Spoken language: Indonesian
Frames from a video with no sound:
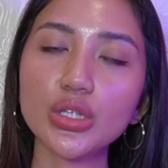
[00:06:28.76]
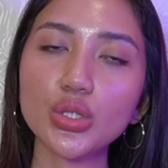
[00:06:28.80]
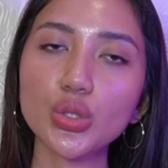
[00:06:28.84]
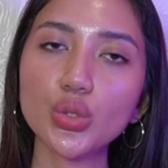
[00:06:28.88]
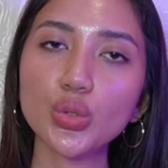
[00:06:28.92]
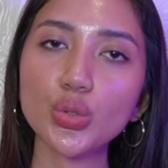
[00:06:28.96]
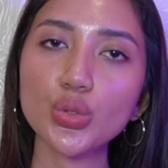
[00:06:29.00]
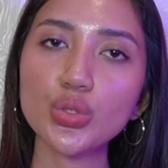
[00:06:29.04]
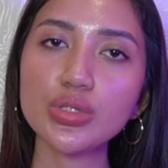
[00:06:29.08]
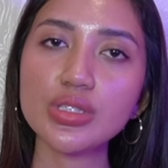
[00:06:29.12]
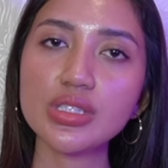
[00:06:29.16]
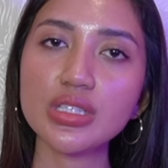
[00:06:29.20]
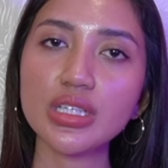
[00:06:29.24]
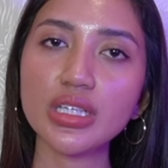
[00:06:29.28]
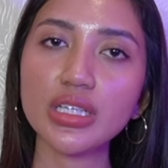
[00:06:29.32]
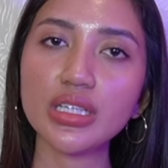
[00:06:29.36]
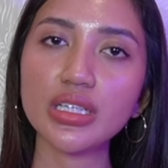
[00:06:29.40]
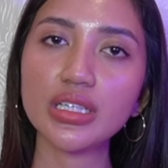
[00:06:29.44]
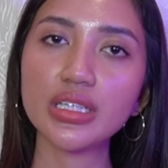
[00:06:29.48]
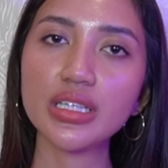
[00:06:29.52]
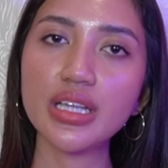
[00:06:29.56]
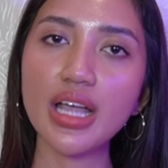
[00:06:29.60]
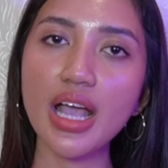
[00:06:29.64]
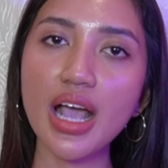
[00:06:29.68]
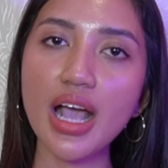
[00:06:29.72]
itu
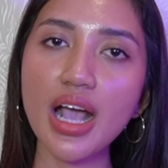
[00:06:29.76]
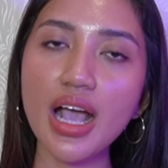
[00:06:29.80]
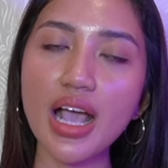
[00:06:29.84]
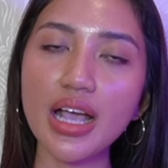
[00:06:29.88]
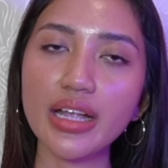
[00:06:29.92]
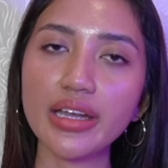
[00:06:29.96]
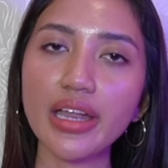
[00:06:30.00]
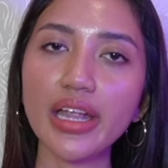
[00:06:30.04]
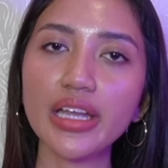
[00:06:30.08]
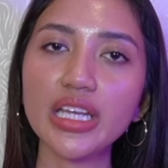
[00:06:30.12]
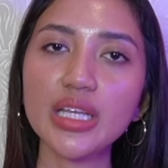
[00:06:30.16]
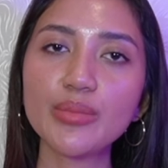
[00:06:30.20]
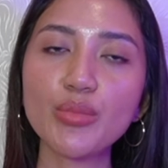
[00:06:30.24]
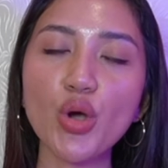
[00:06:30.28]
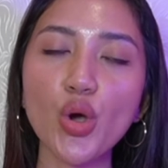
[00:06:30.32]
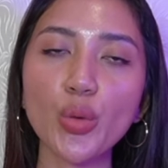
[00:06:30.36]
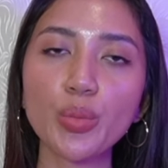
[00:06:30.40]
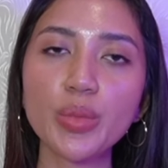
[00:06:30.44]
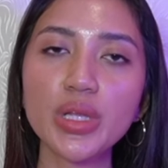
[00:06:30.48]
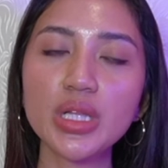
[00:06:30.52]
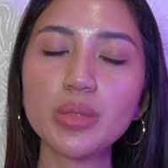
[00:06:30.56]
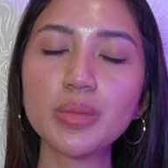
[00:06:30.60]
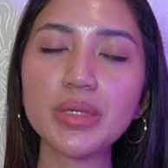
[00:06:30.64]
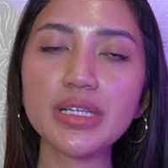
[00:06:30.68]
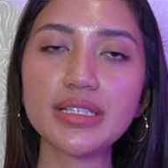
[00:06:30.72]
sedang ada di
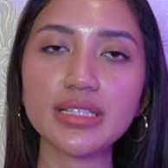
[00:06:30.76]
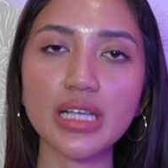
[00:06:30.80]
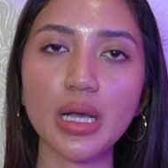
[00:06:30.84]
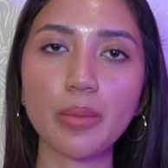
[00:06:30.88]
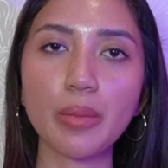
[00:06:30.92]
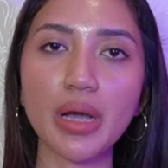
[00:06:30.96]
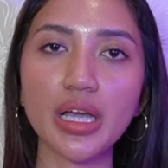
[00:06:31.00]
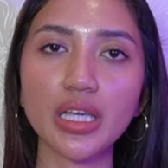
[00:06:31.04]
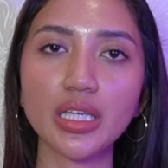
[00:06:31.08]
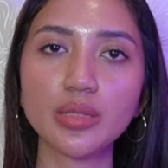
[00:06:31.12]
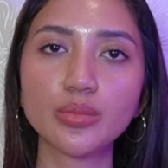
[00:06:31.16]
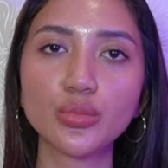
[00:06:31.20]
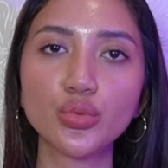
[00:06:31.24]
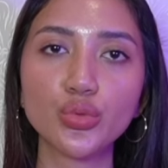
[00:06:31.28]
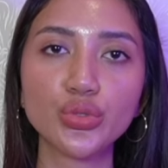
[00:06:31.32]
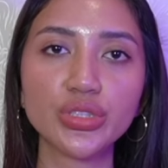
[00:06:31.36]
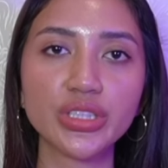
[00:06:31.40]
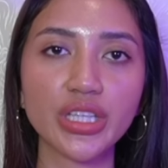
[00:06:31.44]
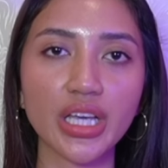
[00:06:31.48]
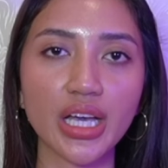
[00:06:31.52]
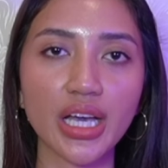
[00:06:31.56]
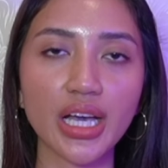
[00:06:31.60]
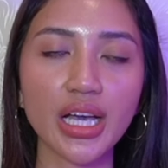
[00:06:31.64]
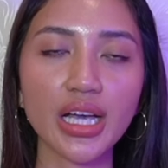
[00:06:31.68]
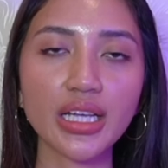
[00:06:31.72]
mobil bersama
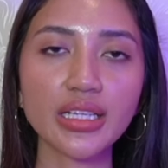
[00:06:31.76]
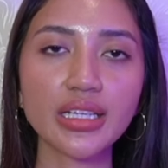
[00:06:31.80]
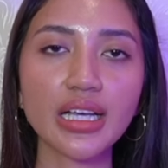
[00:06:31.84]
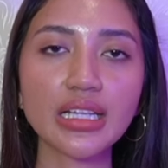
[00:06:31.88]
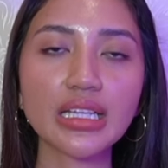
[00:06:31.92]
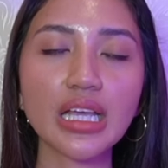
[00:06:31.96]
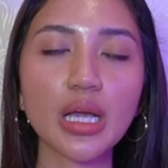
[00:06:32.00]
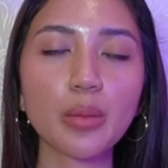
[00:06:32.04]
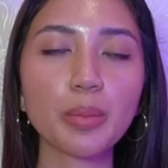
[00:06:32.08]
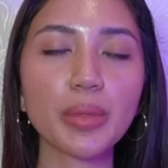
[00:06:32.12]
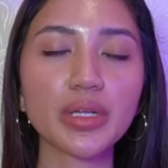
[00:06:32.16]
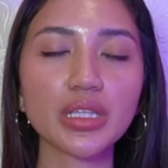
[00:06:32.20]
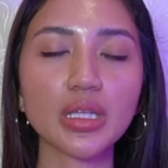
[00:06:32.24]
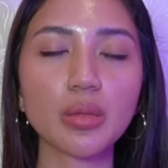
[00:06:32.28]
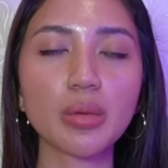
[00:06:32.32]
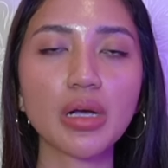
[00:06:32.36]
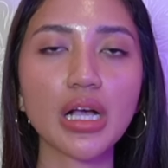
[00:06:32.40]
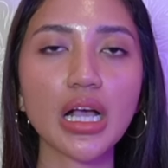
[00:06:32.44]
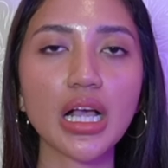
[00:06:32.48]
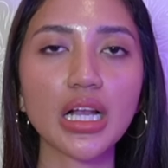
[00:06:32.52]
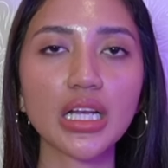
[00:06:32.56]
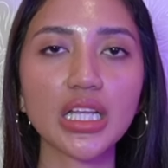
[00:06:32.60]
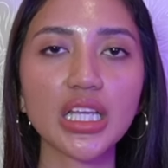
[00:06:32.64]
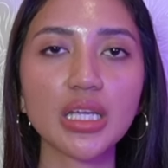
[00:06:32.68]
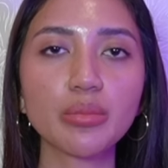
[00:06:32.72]
ibunya dan yang pertama
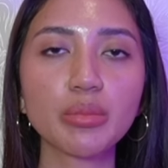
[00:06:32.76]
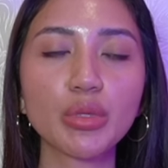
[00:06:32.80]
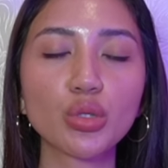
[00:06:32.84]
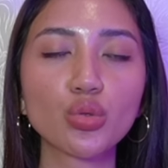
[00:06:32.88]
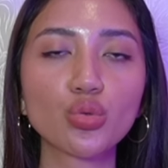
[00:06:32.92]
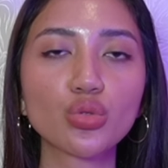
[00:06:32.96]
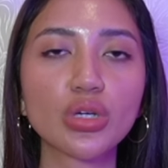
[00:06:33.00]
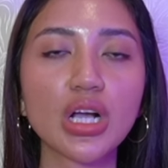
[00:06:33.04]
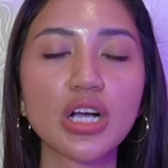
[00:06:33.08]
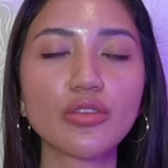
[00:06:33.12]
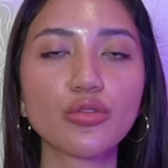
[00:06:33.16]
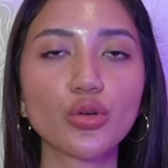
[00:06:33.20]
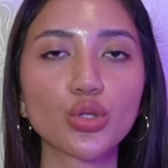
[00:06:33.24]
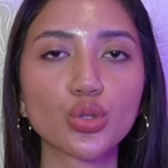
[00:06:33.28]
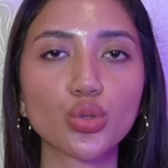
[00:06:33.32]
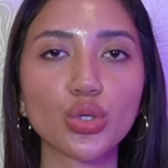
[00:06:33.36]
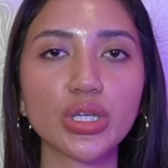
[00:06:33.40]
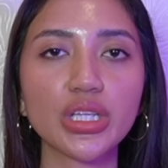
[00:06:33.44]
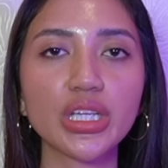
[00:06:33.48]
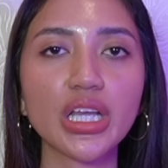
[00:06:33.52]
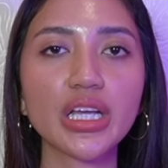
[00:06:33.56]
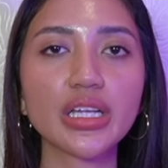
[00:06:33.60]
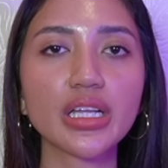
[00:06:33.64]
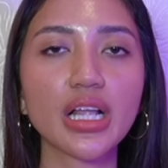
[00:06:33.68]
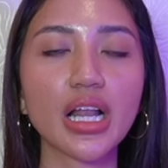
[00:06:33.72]
kali mengunggah foto
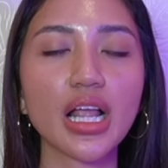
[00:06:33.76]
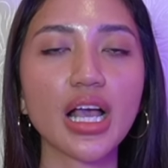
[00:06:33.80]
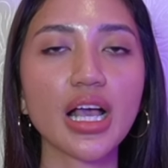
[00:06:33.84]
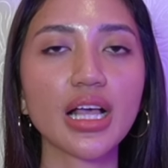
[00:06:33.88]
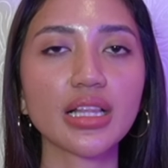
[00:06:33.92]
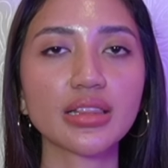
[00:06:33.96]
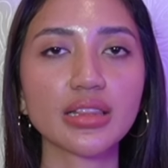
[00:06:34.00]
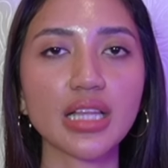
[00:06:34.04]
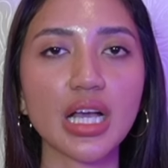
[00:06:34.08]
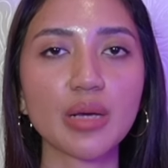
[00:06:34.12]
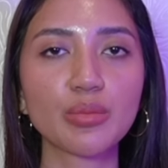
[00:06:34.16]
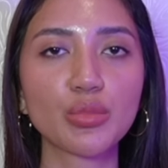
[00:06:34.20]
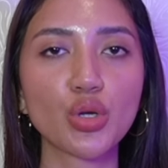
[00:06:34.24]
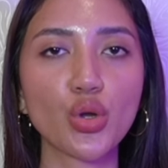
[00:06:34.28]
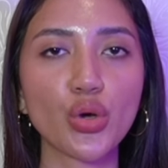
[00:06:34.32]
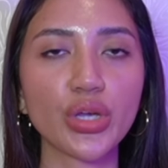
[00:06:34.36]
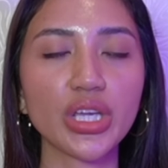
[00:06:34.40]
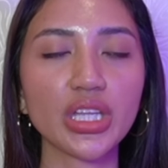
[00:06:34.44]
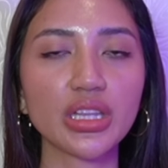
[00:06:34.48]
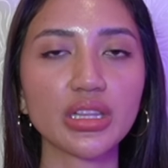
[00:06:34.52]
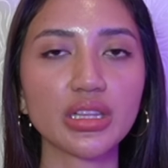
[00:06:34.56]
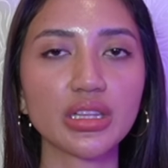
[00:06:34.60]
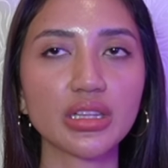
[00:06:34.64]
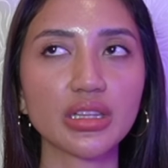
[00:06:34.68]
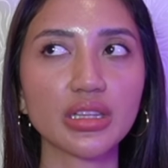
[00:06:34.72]
ini adalah
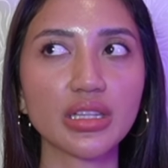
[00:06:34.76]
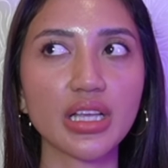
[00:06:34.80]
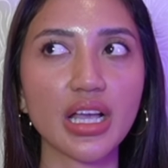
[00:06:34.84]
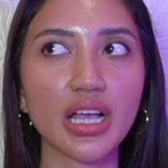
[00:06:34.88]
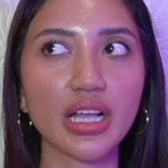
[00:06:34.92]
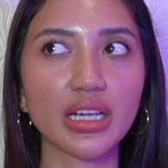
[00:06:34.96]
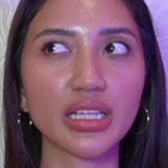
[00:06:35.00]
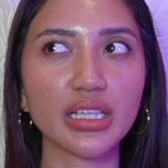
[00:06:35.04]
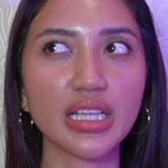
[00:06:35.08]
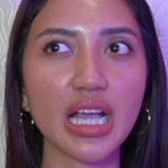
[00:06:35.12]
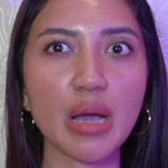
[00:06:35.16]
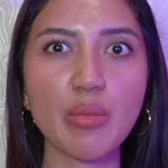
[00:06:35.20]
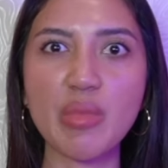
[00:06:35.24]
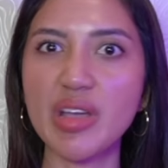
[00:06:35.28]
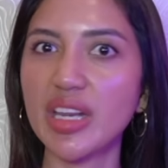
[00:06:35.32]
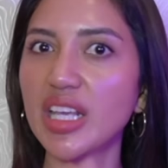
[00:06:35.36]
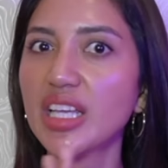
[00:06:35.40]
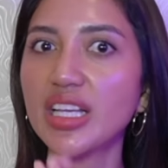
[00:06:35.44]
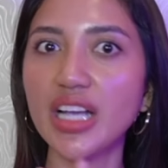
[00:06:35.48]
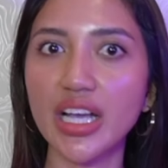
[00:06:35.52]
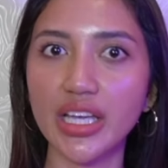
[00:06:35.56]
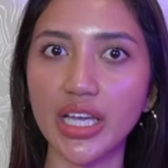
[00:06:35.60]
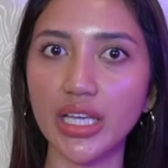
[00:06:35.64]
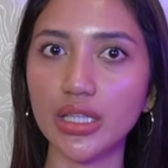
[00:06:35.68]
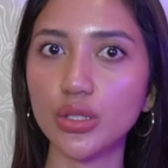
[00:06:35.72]
tabloid dari
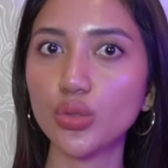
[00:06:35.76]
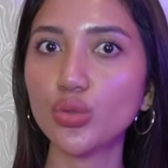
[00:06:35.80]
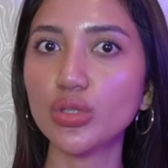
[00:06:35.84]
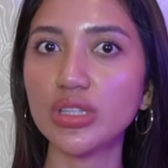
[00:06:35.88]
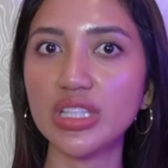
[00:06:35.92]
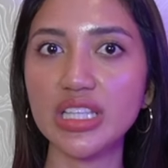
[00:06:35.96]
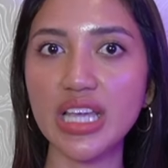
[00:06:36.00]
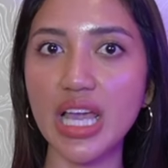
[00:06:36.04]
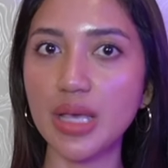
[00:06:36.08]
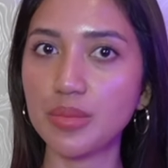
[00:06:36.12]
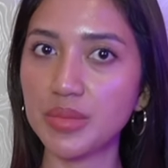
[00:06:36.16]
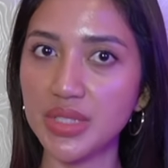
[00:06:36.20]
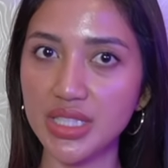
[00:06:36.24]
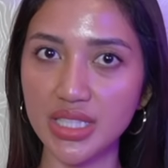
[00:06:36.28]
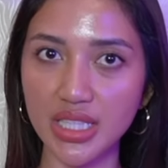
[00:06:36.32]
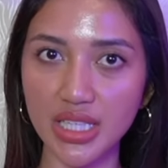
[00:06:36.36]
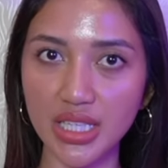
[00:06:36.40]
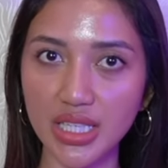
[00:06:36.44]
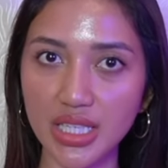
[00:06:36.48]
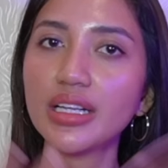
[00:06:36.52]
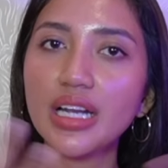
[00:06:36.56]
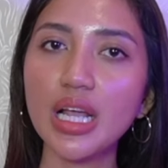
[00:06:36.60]
Amerika yaitu TMZ.